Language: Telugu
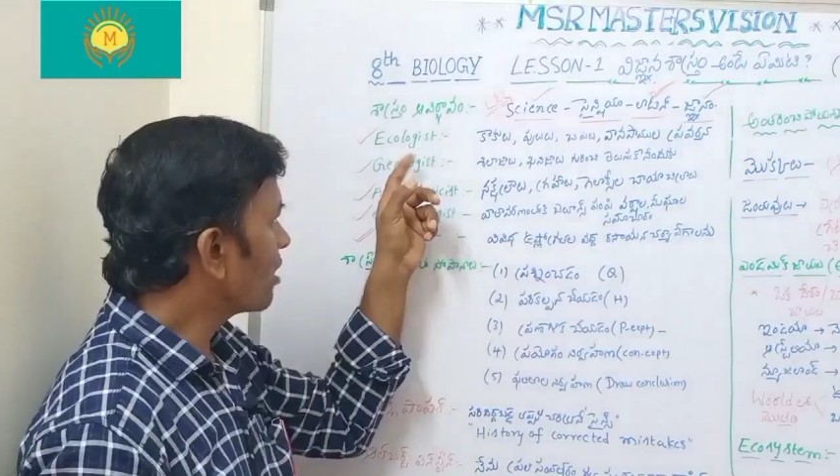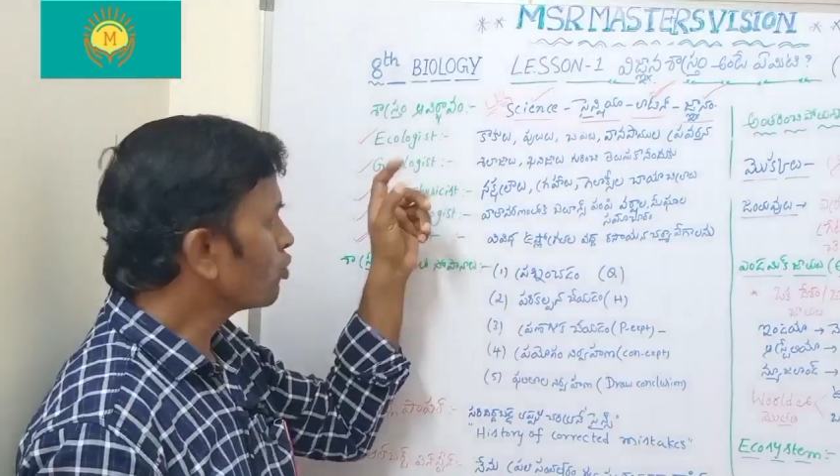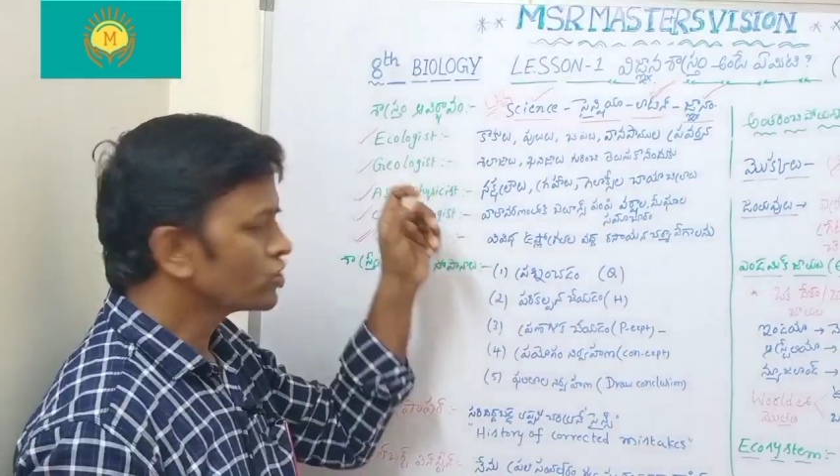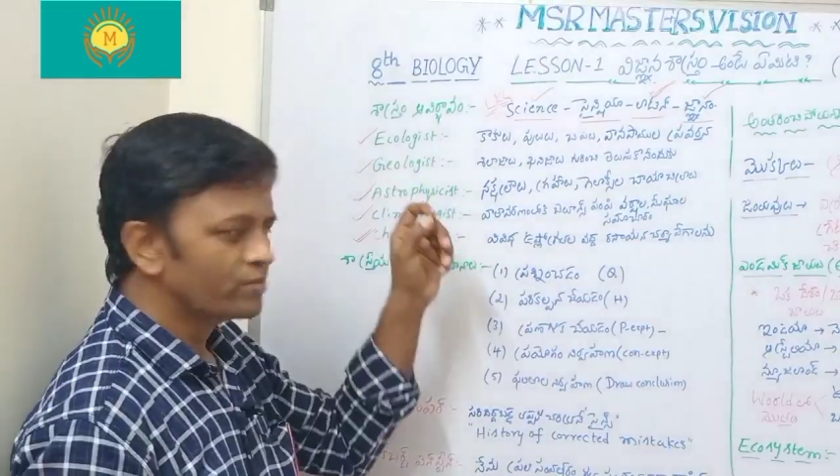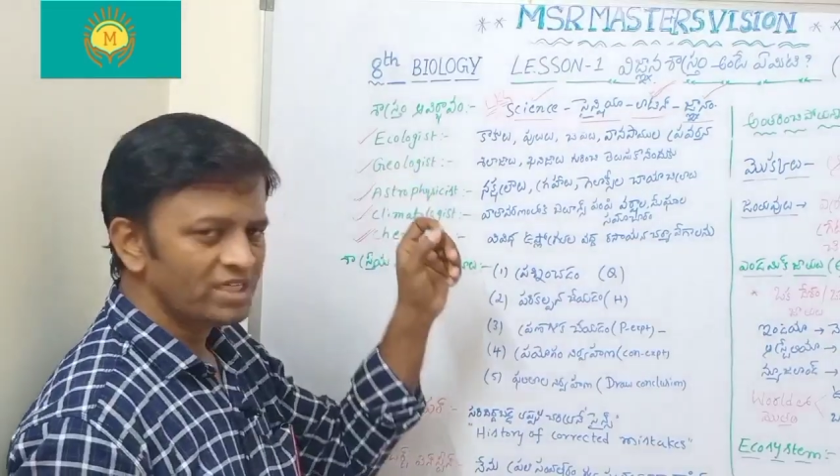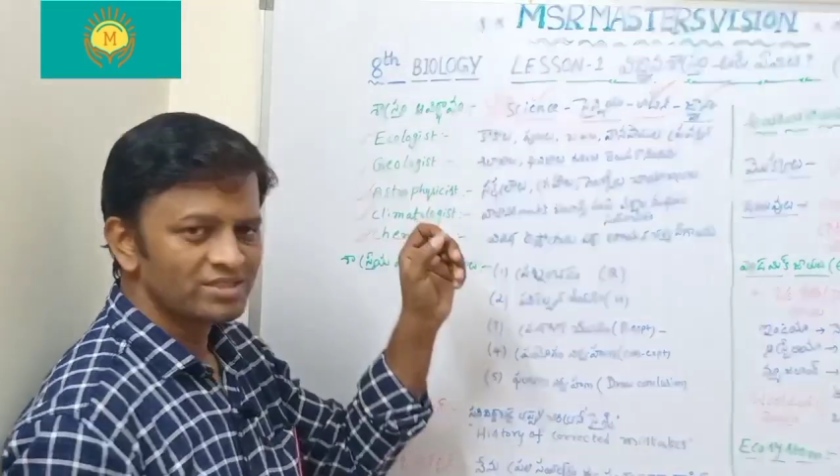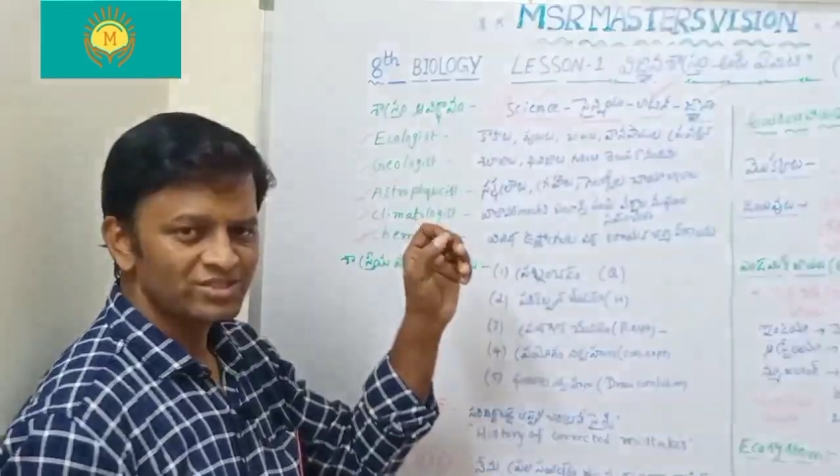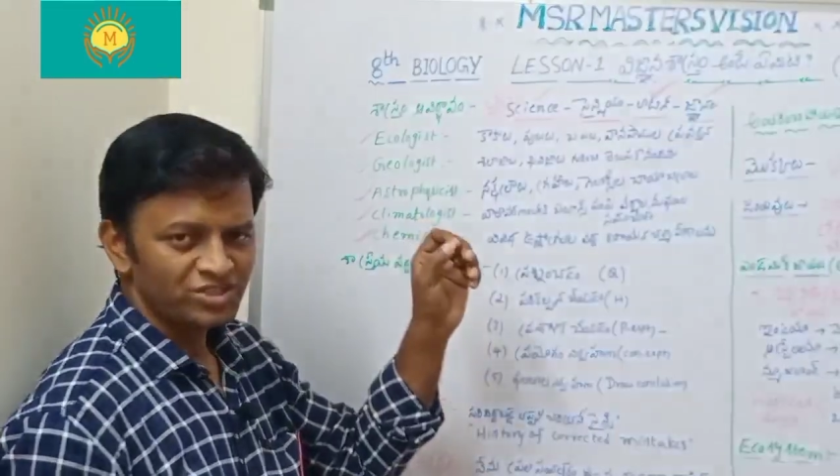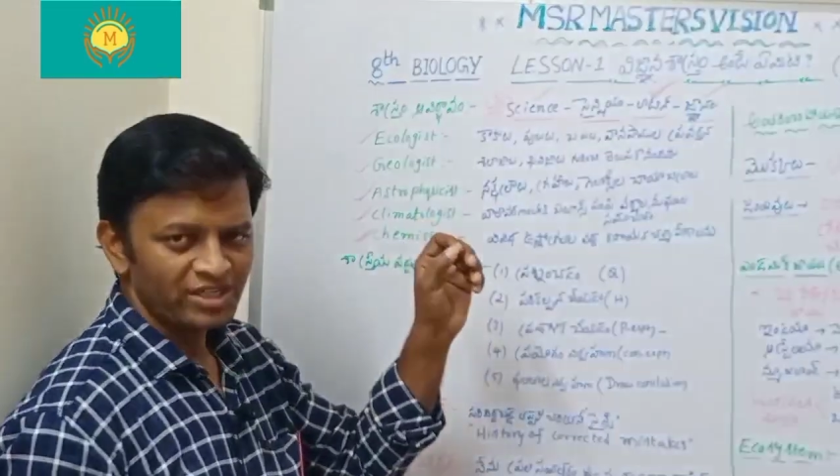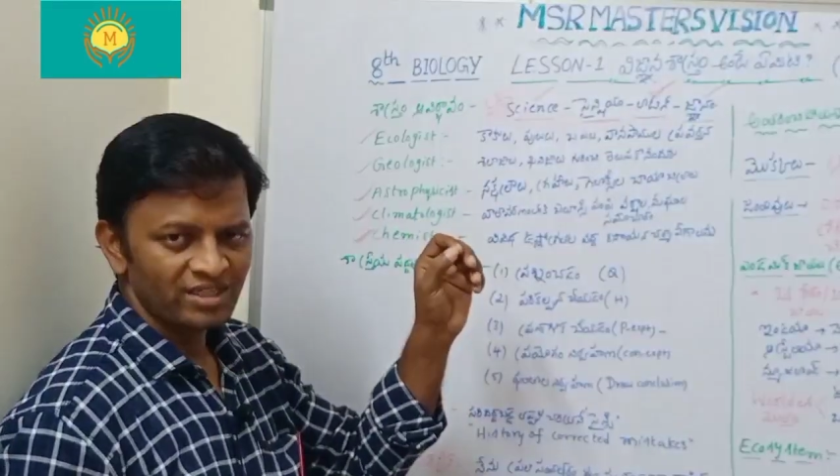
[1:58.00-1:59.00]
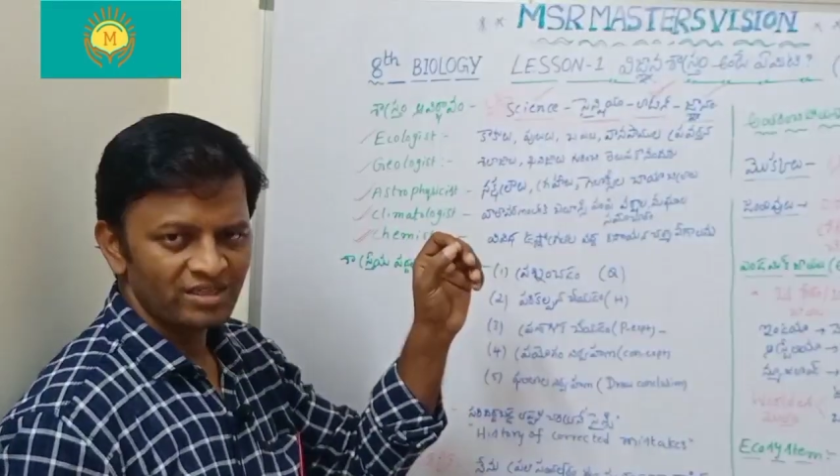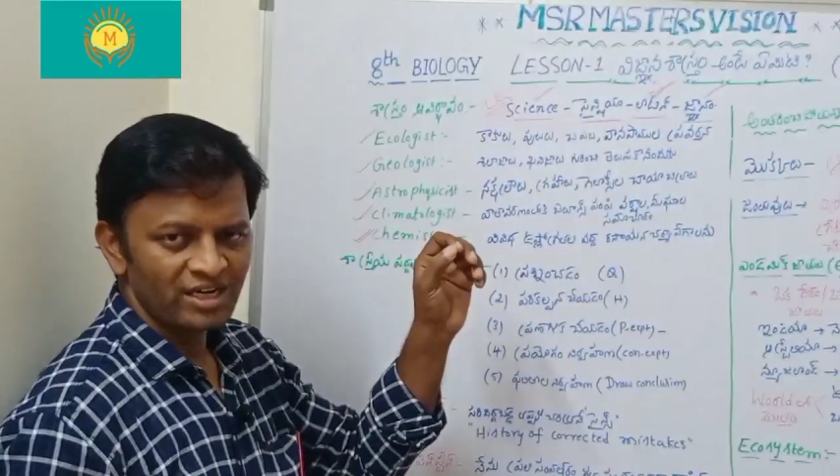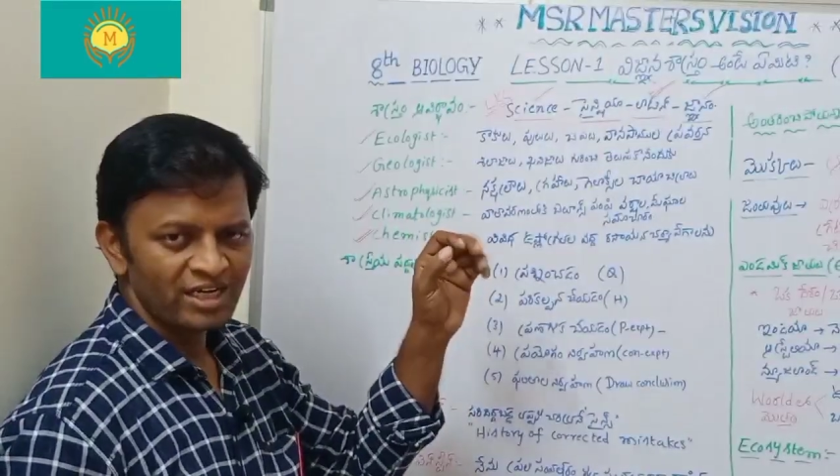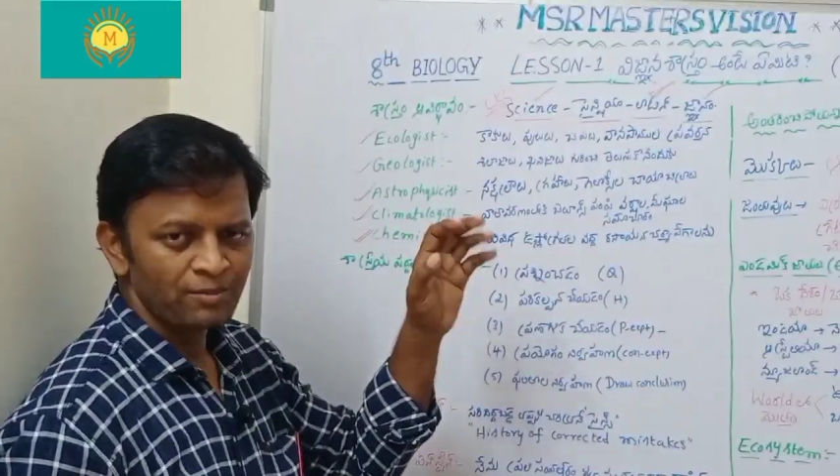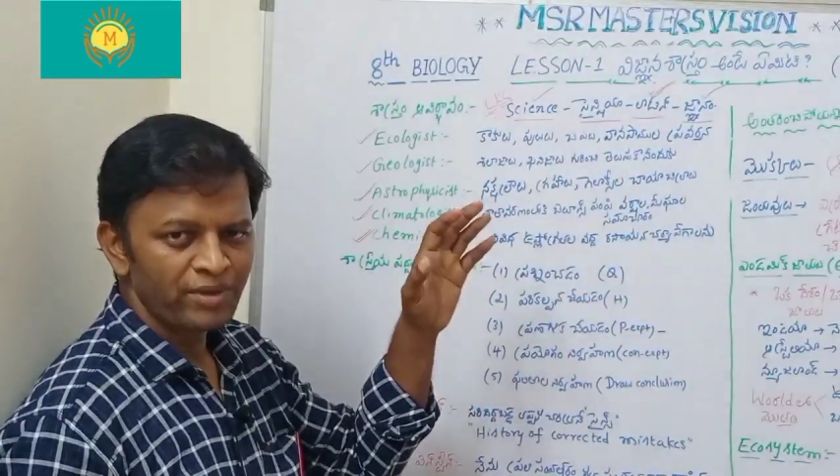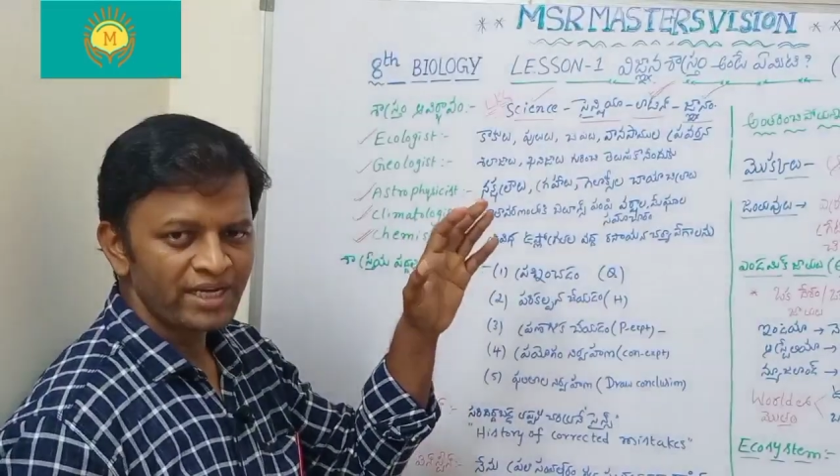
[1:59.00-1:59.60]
లాగోస్ మీన్స్ స్టడీ అంటే